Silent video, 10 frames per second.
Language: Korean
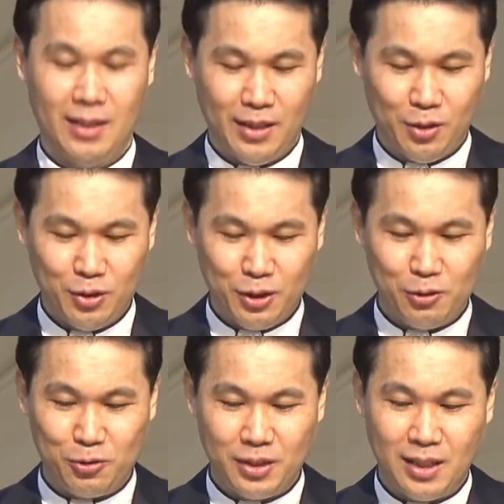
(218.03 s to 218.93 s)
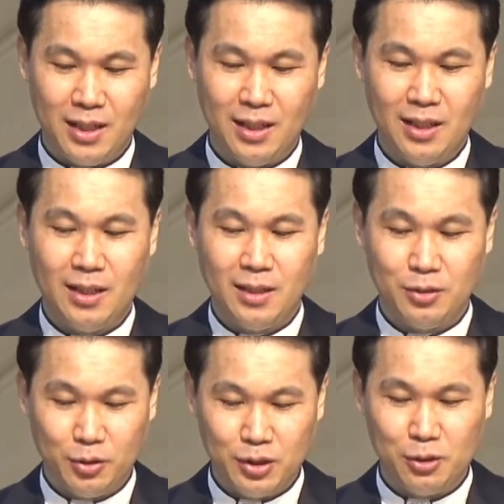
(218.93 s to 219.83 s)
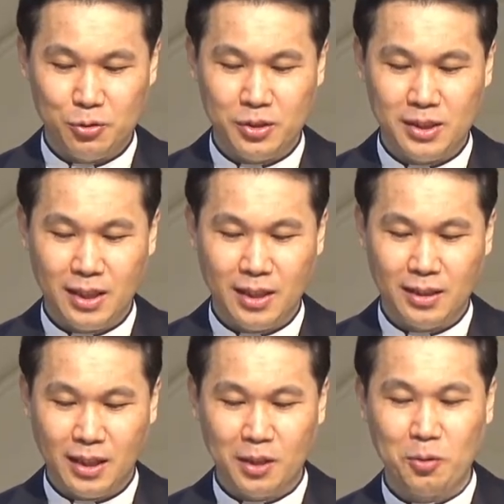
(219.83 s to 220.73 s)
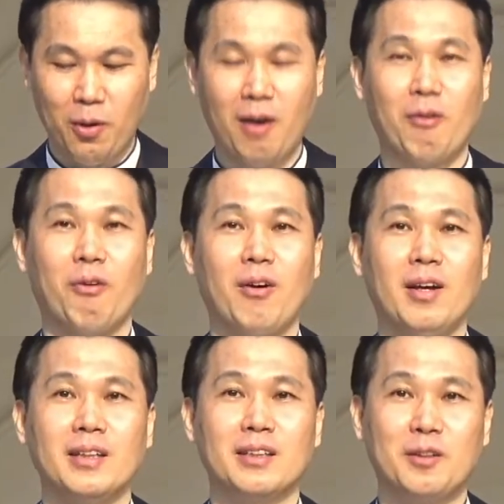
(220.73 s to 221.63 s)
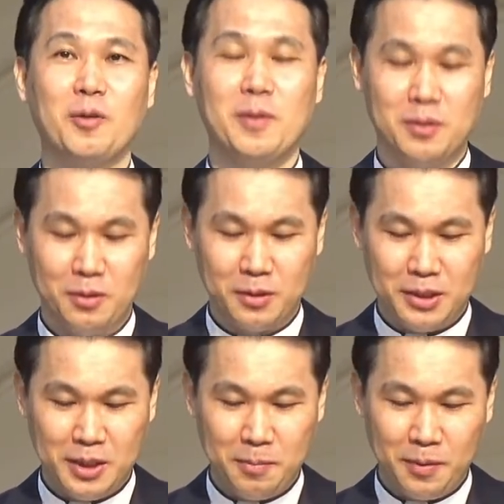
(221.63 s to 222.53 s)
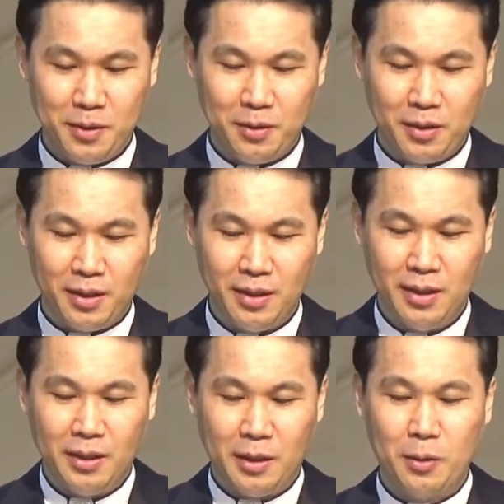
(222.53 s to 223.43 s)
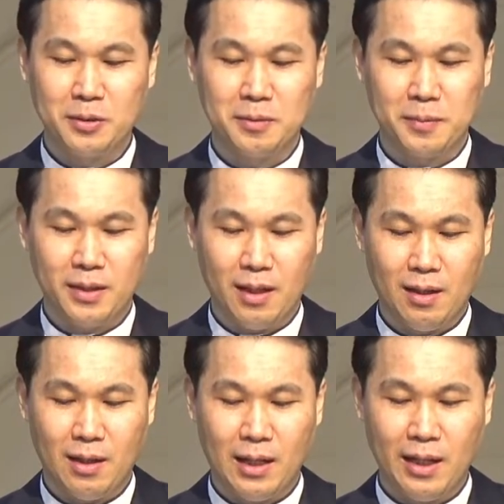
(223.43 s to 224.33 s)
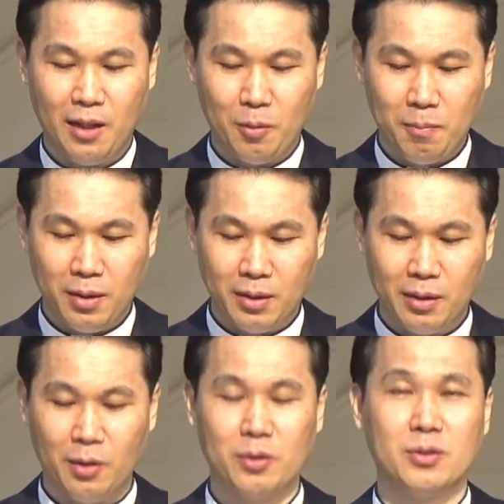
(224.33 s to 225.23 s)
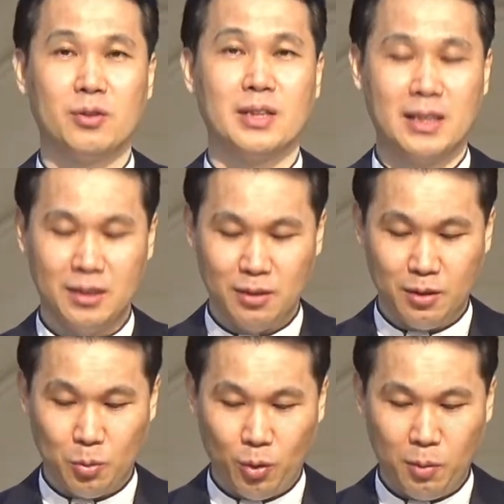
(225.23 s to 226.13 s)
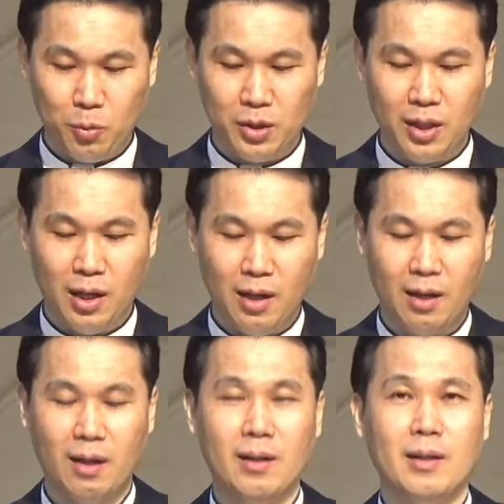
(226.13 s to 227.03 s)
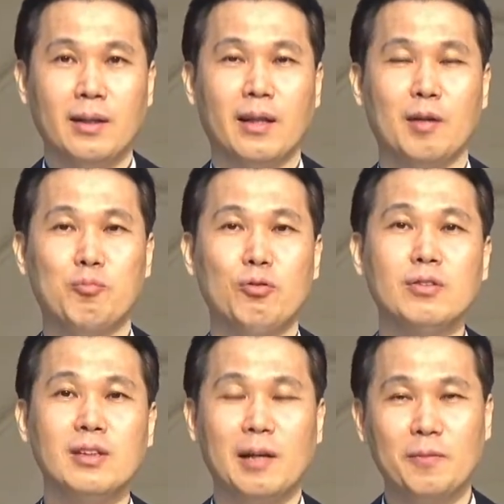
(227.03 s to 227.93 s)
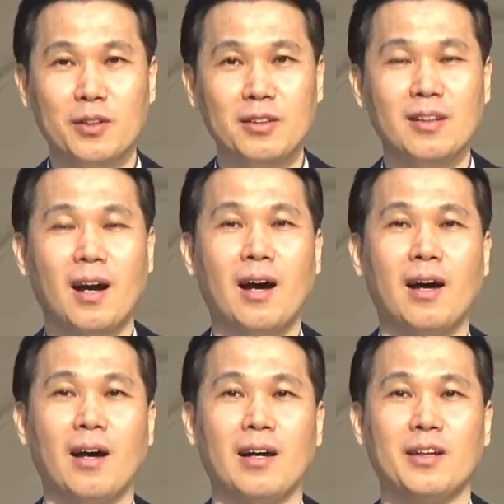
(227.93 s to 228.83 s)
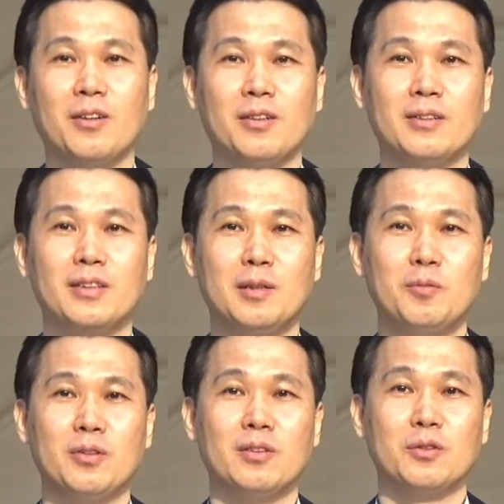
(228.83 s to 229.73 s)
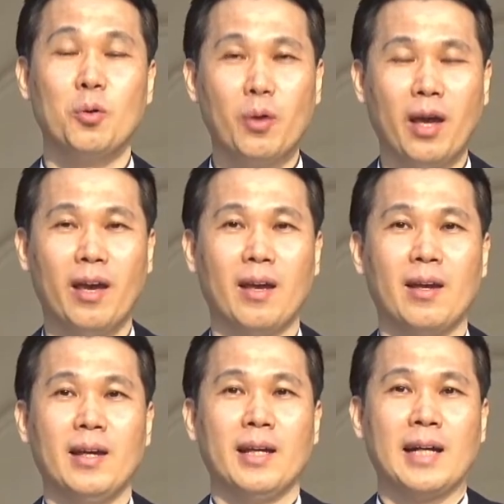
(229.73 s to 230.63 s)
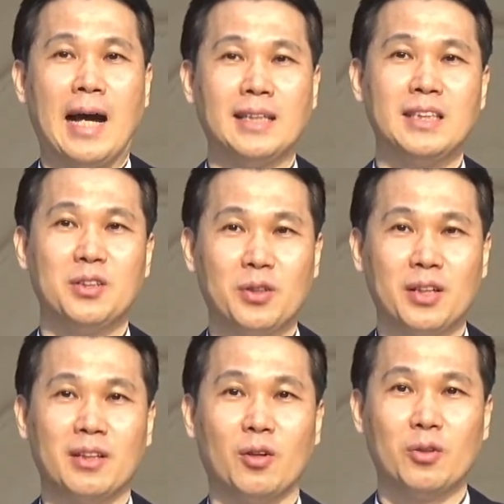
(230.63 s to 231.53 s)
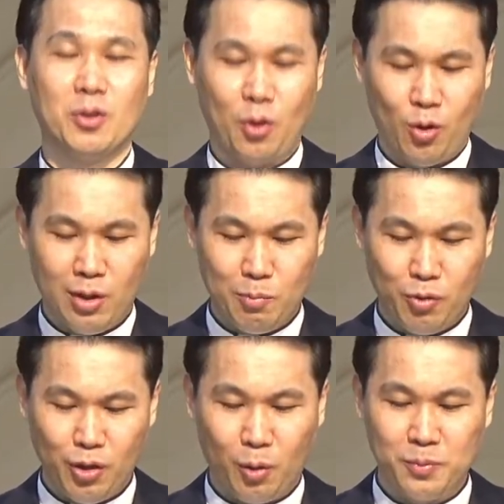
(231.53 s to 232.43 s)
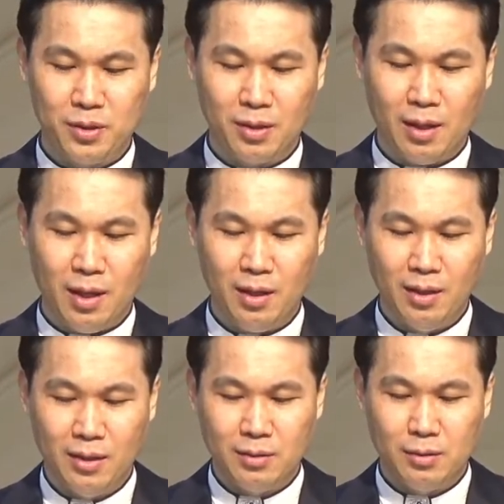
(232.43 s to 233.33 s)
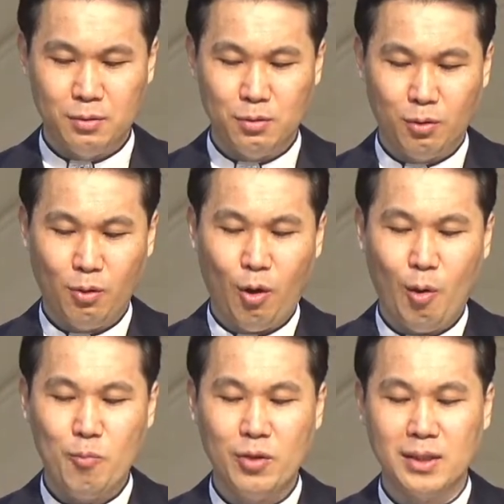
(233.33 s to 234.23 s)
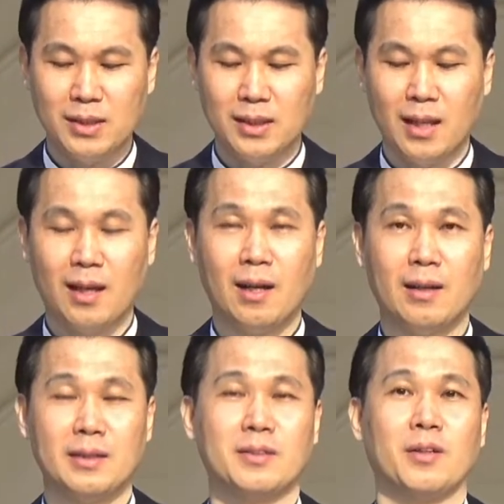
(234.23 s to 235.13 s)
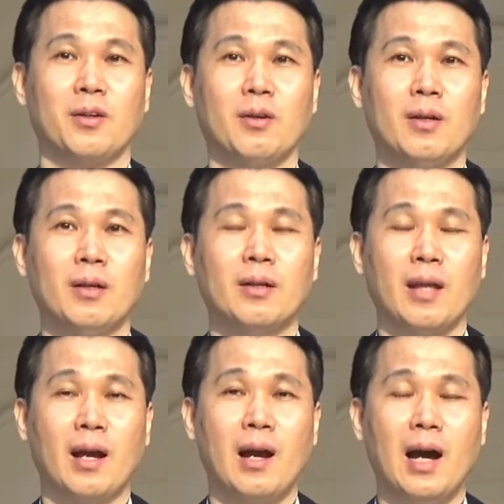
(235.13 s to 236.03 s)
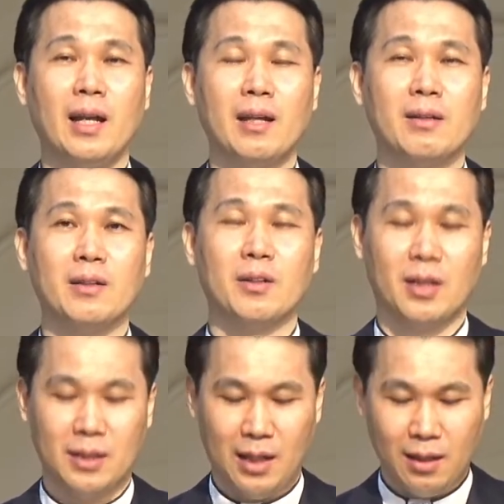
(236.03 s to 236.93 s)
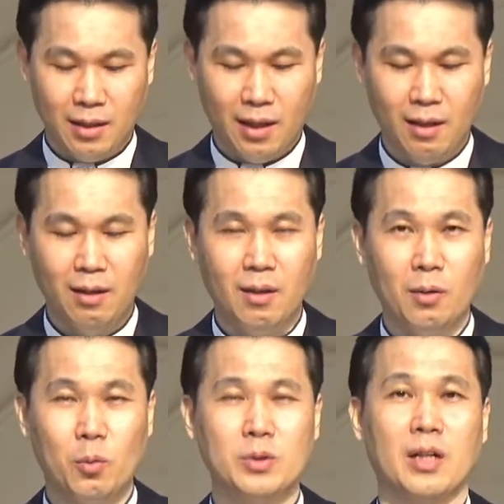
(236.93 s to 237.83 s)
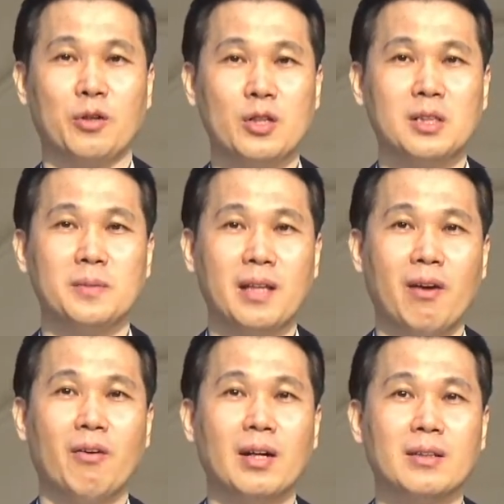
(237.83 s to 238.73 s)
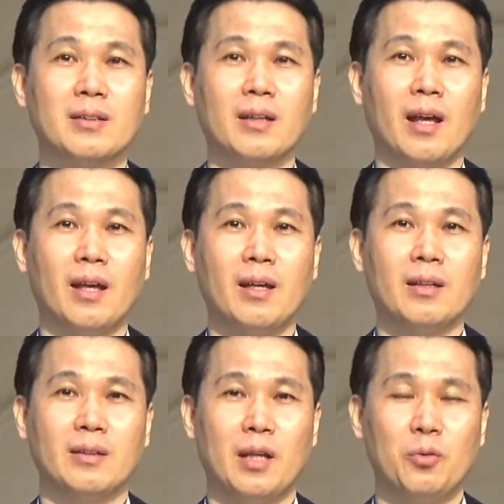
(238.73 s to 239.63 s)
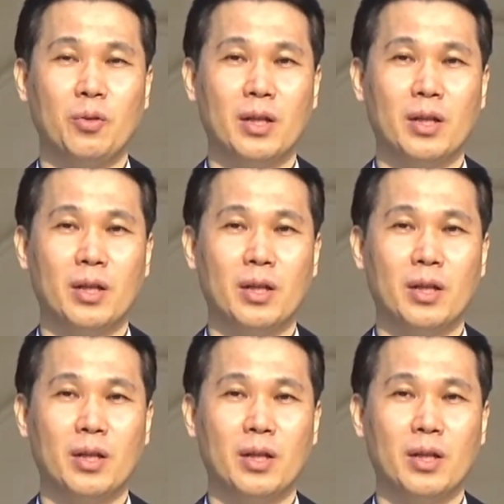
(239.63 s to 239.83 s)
현실주의가 현실주의자가 되기도 하고 그러면서 12월이 되었습니다. 한해 연말이 되어서 자신을 돌아보니까 내가 무엇을 남겼는가 이런 질문 속에 가시적인 어떤 결과물이 없을 때 스스로 허무해질 때가 있어요. 내가 한 해를 이렇게 살았나? 고작 열심히 산 것 같은데 내 손에